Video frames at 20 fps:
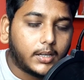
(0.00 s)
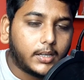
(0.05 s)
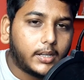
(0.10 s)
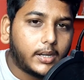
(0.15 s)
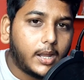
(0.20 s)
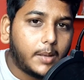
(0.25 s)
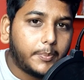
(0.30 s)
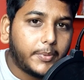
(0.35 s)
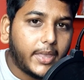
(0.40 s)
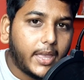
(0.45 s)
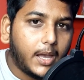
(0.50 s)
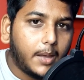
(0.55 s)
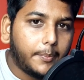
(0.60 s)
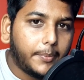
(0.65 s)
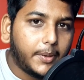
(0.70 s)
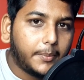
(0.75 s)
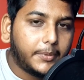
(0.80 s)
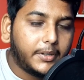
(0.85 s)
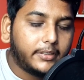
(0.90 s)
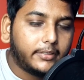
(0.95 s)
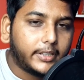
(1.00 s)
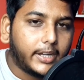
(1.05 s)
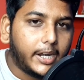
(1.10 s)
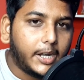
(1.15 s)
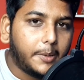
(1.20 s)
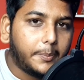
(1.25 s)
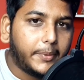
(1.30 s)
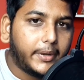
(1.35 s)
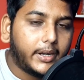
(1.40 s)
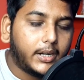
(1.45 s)
अगर आप यहाँ पे अपनी
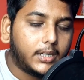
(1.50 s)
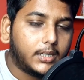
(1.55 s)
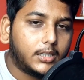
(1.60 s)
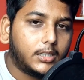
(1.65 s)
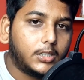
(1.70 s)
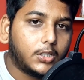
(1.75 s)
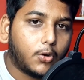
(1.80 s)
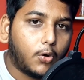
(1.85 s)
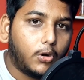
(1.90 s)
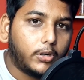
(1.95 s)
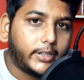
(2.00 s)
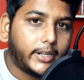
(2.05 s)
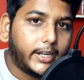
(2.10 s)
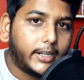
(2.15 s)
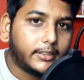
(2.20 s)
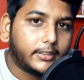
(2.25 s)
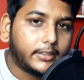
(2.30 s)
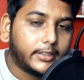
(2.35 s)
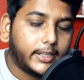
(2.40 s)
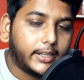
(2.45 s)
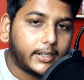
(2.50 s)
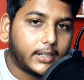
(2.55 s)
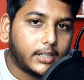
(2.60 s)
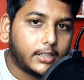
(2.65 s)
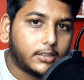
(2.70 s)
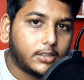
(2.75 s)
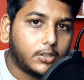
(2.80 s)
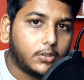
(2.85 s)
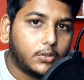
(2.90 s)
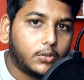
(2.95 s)
साइट पे अडल्ट कंटेंट शेयर
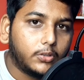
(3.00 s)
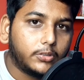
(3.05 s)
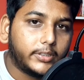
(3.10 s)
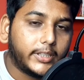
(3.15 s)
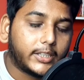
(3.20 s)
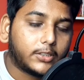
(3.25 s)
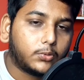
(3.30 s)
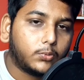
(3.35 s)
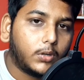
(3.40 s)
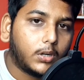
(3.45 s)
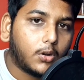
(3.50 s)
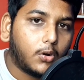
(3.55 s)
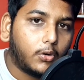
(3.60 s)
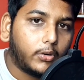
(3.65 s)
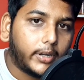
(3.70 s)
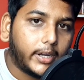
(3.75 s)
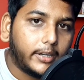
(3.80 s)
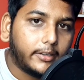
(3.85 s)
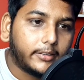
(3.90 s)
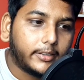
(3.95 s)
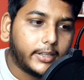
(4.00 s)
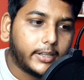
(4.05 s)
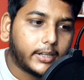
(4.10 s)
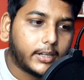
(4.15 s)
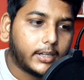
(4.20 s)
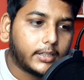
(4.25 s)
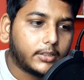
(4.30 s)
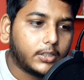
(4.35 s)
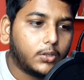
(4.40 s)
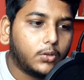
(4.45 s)
करते हो सेक्सुअल कंटेंट शेयर
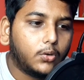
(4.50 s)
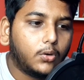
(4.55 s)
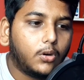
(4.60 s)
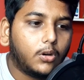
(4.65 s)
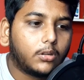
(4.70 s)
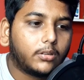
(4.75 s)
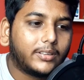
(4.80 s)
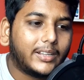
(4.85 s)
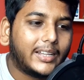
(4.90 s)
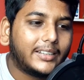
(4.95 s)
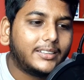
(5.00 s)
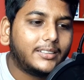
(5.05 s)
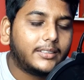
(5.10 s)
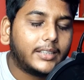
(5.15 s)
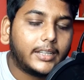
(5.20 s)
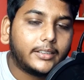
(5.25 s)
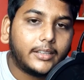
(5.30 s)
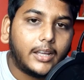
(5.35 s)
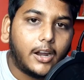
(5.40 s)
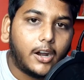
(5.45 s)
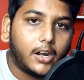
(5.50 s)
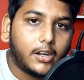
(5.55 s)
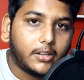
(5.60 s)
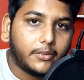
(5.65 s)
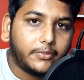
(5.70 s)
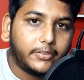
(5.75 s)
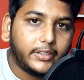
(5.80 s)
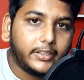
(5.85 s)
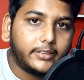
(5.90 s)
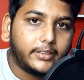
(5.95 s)
करते हो और साथ ही साथ
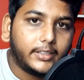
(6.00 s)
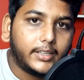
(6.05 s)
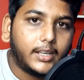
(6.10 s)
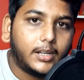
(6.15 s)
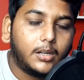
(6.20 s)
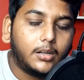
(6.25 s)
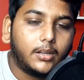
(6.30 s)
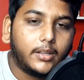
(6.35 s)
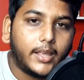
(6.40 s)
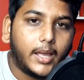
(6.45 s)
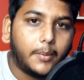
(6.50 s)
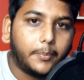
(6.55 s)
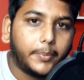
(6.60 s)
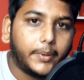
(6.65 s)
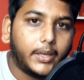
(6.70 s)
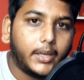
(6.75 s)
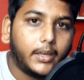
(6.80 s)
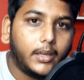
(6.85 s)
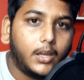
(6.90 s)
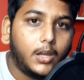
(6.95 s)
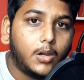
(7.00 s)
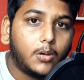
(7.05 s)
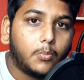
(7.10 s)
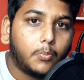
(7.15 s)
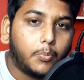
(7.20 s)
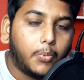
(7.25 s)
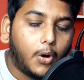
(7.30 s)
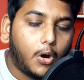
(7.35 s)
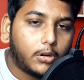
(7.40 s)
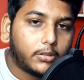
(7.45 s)
आर्टिफिशियल यहाँ पे
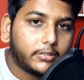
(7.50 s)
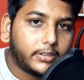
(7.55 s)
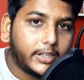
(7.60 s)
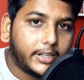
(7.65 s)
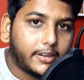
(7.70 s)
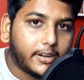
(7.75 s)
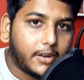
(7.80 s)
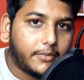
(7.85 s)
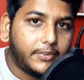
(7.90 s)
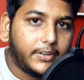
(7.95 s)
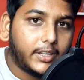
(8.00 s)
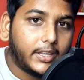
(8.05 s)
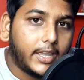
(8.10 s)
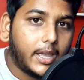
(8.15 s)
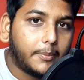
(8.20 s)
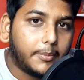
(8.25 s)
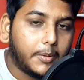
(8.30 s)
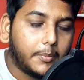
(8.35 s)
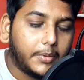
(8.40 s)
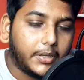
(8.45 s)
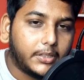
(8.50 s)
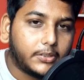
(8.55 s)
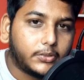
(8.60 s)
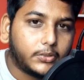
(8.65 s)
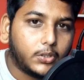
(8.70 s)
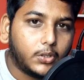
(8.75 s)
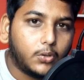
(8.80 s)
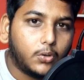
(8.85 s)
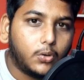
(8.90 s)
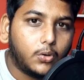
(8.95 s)
बॉट्स से ट्रैफिक यहाँ पे
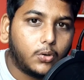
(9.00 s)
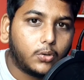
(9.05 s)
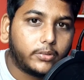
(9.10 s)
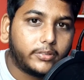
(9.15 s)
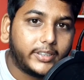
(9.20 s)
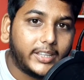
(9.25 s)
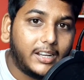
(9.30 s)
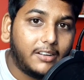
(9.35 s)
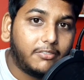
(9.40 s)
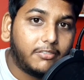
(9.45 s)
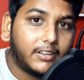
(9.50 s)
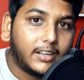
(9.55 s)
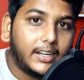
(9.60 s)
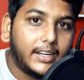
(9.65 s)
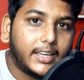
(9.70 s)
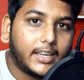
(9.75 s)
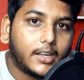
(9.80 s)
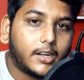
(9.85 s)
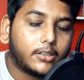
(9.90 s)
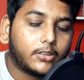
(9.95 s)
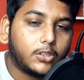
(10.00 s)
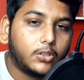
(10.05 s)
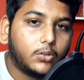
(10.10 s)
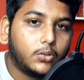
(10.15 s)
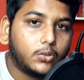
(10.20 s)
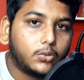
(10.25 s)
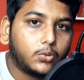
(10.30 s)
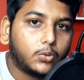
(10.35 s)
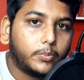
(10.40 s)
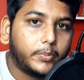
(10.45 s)
भेजते हो सेल्फ क्लिक करते
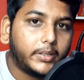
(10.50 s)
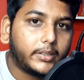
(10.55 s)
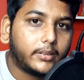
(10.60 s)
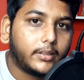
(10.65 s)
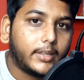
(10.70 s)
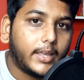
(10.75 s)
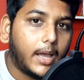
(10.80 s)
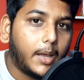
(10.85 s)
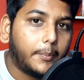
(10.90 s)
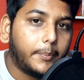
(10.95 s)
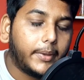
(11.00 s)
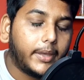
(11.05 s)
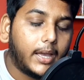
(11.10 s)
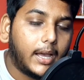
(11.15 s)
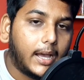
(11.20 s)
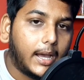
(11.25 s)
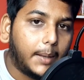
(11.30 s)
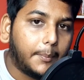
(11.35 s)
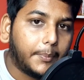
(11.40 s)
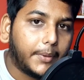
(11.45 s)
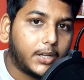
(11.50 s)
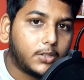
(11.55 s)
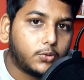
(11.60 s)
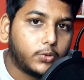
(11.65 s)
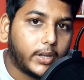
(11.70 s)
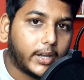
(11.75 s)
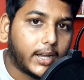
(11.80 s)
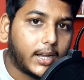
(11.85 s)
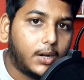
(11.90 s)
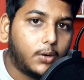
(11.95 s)
हो तो बेस यहाँ पे आपका
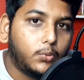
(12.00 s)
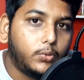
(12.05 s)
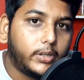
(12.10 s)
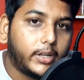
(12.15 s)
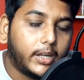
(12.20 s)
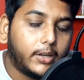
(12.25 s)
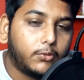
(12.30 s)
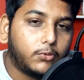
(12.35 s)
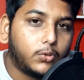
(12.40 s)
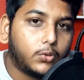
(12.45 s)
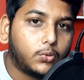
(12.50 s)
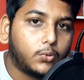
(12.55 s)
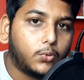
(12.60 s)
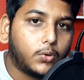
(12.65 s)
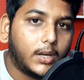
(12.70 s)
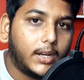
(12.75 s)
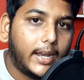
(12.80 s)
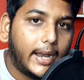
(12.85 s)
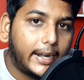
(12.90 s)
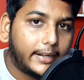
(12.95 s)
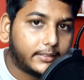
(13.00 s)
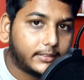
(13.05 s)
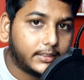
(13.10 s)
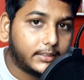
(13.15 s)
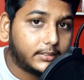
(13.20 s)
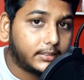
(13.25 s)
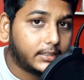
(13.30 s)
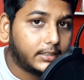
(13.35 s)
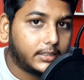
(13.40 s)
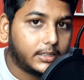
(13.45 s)
जो अकाउंट है वो गूगल
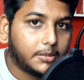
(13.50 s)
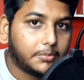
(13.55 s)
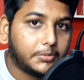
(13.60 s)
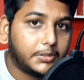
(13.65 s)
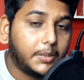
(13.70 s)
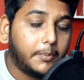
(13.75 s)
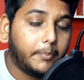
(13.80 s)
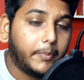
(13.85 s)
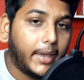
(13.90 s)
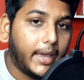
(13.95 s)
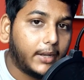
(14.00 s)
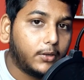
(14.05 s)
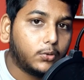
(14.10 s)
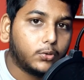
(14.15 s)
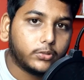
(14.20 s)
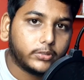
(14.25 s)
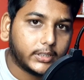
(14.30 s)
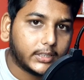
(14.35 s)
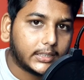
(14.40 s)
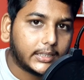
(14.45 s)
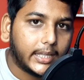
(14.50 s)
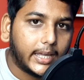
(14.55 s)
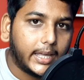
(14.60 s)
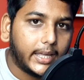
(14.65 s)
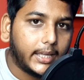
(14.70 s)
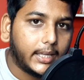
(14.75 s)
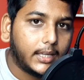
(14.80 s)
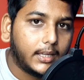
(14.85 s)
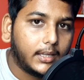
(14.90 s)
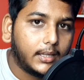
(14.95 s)
एडसेंस की तरफ से बैन हो सकता
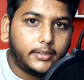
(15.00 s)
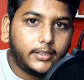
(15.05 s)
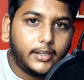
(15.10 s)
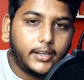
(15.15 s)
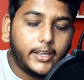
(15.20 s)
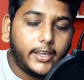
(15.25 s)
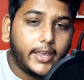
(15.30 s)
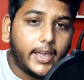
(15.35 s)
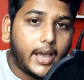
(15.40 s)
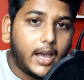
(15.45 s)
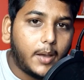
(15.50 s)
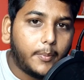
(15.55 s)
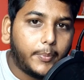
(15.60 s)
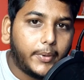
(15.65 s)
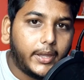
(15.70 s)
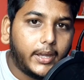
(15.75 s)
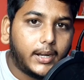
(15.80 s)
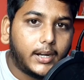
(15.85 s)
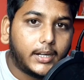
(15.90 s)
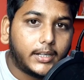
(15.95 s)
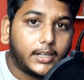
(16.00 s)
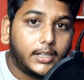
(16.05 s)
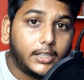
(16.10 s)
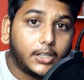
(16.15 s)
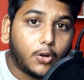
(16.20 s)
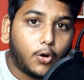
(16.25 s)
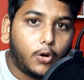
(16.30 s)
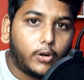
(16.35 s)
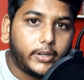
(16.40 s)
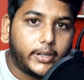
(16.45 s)
है इसीलिए यहाँ पे
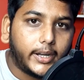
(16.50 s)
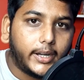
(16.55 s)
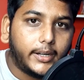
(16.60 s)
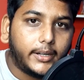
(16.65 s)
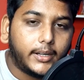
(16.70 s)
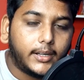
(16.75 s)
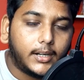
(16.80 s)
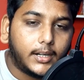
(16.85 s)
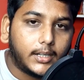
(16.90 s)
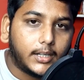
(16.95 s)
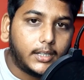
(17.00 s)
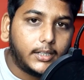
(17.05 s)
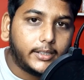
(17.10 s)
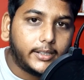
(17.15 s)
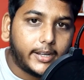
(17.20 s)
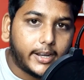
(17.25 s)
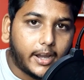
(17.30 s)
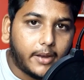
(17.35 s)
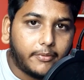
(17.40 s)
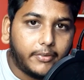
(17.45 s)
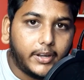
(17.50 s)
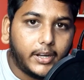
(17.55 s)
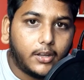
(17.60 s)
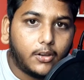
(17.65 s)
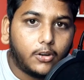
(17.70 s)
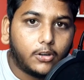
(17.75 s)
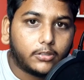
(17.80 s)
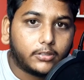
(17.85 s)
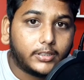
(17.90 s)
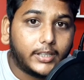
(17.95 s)
अडल्ट कॉन्टेंट अडल्ट
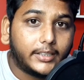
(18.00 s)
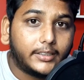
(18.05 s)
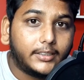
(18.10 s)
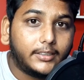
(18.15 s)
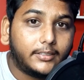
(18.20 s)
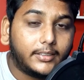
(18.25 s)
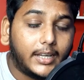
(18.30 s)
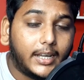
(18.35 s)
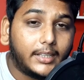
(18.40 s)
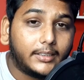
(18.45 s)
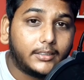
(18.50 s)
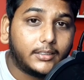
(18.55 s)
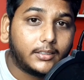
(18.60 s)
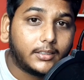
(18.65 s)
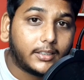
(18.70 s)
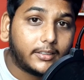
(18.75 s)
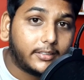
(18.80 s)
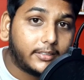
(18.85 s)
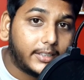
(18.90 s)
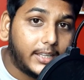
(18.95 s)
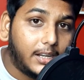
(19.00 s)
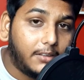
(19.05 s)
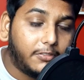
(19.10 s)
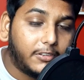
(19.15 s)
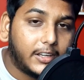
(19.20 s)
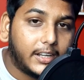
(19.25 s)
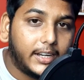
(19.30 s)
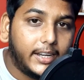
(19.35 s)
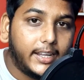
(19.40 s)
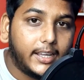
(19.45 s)
ट्रैफिक और साथ ही साथ सेल्फ
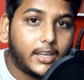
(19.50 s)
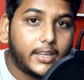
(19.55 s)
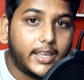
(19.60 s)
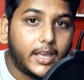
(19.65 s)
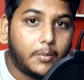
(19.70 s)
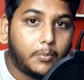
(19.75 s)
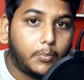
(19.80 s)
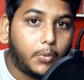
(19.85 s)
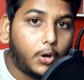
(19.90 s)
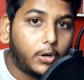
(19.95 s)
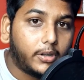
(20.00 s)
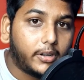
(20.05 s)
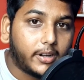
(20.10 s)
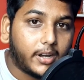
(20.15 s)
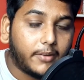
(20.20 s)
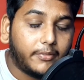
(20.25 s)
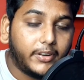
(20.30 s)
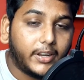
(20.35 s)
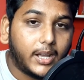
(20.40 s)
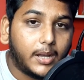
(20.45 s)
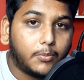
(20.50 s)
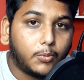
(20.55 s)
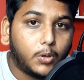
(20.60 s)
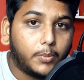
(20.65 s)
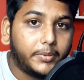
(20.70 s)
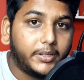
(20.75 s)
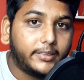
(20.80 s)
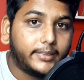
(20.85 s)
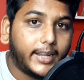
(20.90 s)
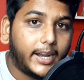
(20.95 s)
क्लिक या बॉट ट्रैफिक आपको
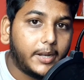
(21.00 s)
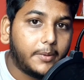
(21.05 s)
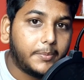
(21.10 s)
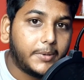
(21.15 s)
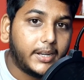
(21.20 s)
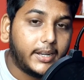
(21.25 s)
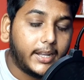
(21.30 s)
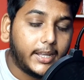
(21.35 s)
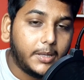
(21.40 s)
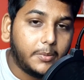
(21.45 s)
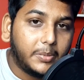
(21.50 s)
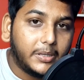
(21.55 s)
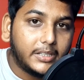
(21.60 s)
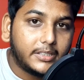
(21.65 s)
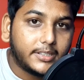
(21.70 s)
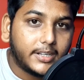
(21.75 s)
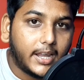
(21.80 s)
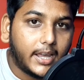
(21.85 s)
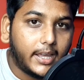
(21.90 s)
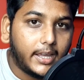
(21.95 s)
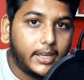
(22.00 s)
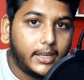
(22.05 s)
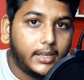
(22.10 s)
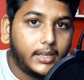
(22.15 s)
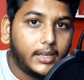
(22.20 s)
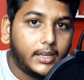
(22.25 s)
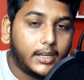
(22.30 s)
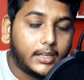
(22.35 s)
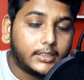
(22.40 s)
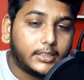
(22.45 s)
अपनी साइट पे नहीं भेजना है
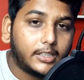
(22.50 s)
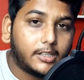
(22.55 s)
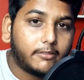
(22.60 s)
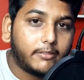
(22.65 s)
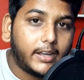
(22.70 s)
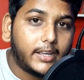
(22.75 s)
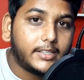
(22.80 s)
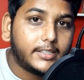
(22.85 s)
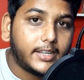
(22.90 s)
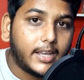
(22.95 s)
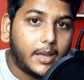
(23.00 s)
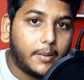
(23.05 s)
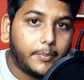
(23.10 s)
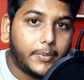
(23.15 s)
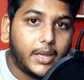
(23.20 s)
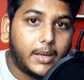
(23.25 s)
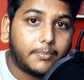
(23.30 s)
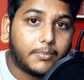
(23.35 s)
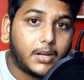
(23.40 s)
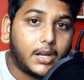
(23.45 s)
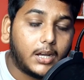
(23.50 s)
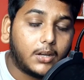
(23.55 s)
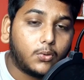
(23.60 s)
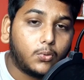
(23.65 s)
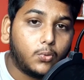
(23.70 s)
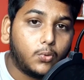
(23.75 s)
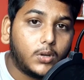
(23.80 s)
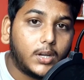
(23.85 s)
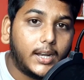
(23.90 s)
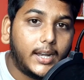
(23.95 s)
अदरवाइज यहाँ पे आपका
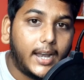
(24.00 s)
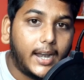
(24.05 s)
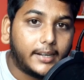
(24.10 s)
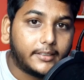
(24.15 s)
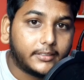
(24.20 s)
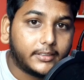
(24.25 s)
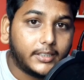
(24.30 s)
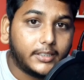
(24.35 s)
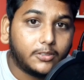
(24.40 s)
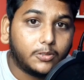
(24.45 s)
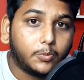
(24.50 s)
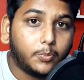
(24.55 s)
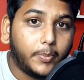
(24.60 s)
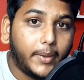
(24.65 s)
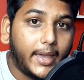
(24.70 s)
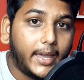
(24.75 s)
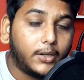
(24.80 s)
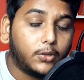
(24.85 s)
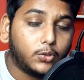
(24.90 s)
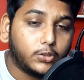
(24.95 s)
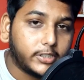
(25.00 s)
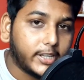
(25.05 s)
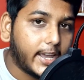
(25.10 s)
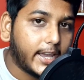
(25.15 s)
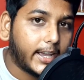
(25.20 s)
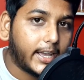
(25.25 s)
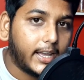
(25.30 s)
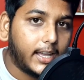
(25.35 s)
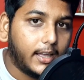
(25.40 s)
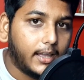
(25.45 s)
गूगल एडसेंस बैन हो
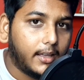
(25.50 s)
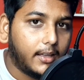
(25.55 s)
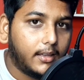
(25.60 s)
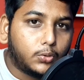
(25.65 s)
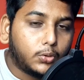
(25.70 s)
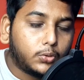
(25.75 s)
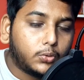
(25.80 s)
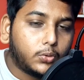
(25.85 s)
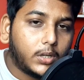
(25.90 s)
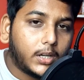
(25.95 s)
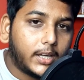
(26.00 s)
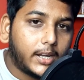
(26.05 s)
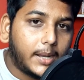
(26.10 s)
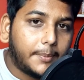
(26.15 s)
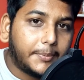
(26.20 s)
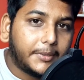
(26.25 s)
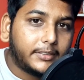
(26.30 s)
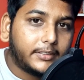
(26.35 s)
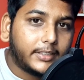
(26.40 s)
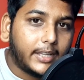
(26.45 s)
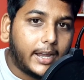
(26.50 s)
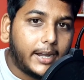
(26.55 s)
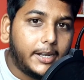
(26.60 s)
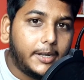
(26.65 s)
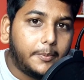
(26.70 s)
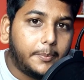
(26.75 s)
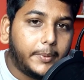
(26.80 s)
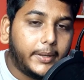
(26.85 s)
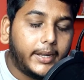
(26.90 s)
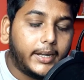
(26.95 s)
जाएगा जाएगा दोस्तों अगर आपकी
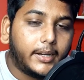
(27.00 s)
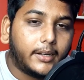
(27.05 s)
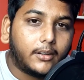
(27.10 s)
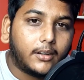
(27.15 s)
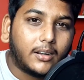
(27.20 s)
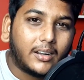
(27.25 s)
साइट पे